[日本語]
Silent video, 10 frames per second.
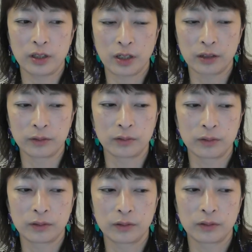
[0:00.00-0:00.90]
うあ
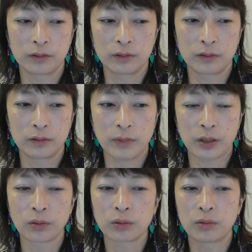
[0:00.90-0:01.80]
のまあ、
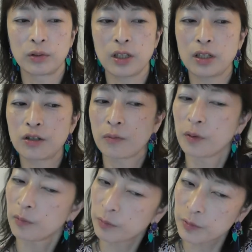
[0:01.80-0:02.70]
鳥取出
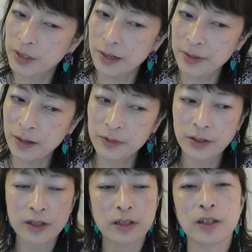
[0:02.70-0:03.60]
雲もセミナー
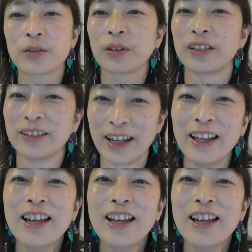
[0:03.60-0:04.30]
難しいでしょうけどね